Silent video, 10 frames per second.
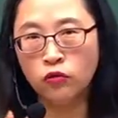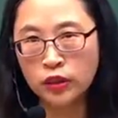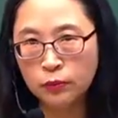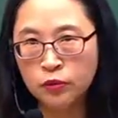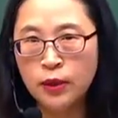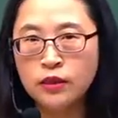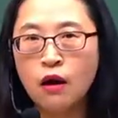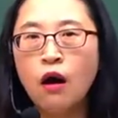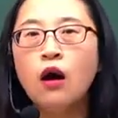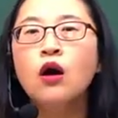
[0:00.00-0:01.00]

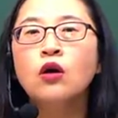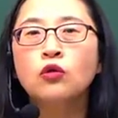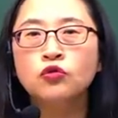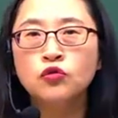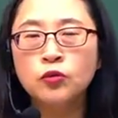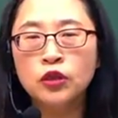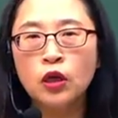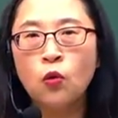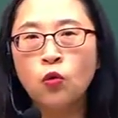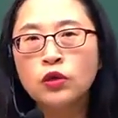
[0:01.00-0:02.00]
식품에서 수분이
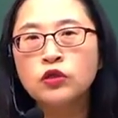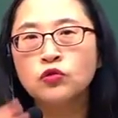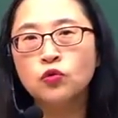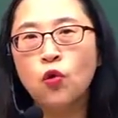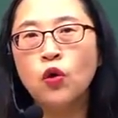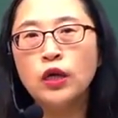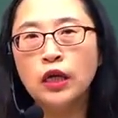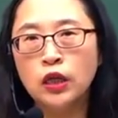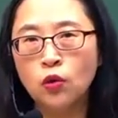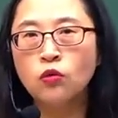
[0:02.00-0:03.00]
공기 중으로
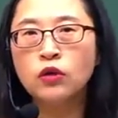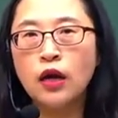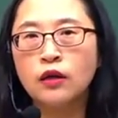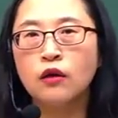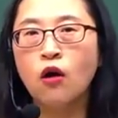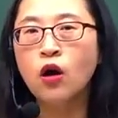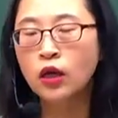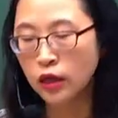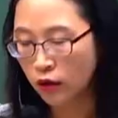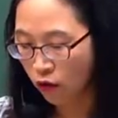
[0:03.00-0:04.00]
이동을 하는 거,
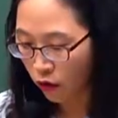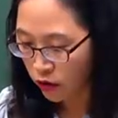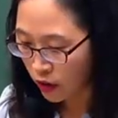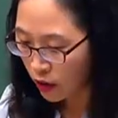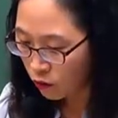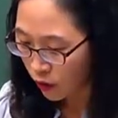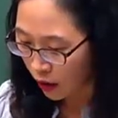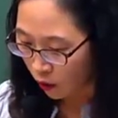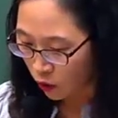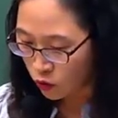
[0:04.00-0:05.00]
이런 것을
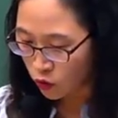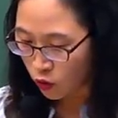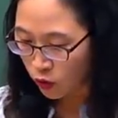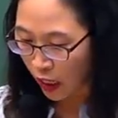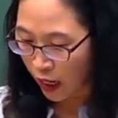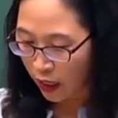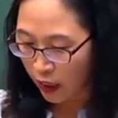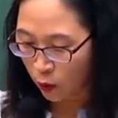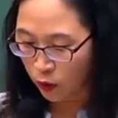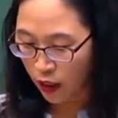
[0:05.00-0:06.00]
우리가 건조다라고